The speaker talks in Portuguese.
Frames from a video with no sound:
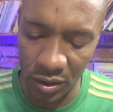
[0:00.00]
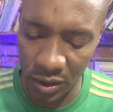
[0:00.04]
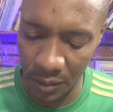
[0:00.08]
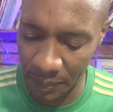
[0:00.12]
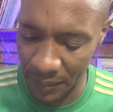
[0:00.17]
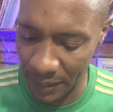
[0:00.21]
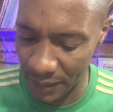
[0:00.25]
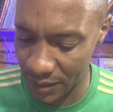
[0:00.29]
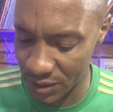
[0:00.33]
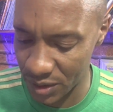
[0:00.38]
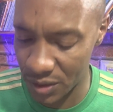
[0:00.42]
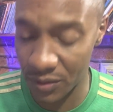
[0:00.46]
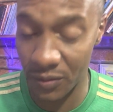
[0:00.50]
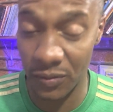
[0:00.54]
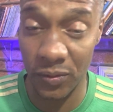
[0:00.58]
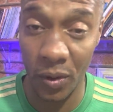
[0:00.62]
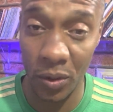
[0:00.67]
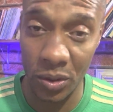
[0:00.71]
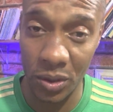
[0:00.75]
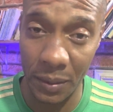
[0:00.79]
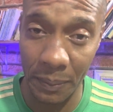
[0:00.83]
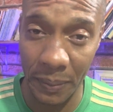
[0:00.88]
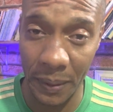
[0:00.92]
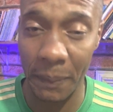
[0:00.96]
pra, de
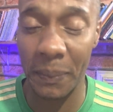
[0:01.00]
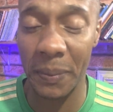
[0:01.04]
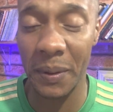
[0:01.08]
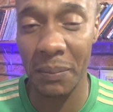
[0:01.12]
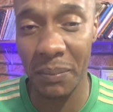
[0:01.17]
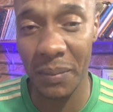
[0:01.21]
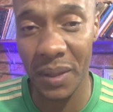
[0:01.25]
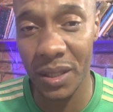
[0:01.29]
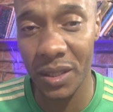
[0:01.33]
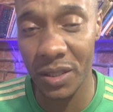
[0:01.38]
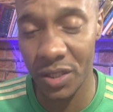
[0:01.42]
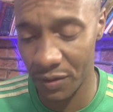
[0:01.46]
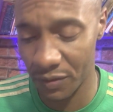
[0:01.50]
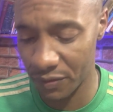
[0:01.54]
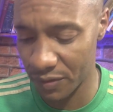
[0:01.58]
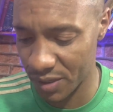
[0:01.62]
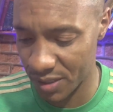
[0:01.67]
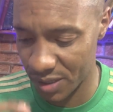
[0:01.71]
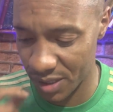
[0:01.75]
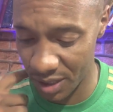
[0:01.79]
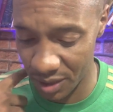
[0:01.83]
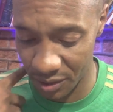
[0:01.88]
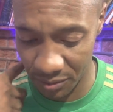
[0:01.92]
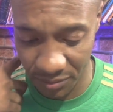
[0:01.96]
volta para a primeira
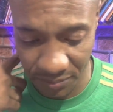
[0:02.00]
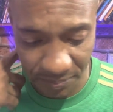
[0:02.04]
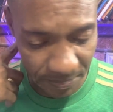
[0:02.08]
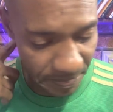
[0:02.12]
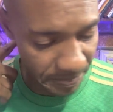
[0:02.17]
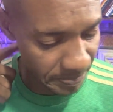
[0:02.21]
divisão.